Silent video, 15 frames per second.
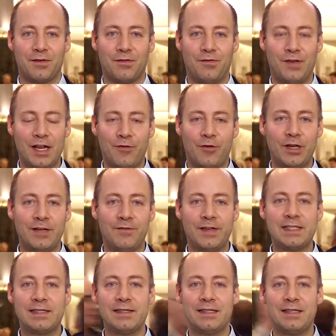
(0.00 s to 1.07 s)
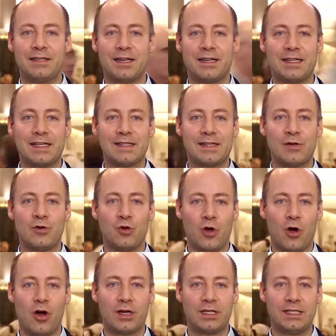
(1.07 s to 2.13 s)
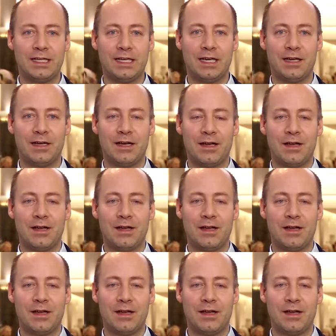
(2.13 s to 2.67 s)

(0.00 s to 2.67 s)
Viele von Ihnen wissen, dass in New York die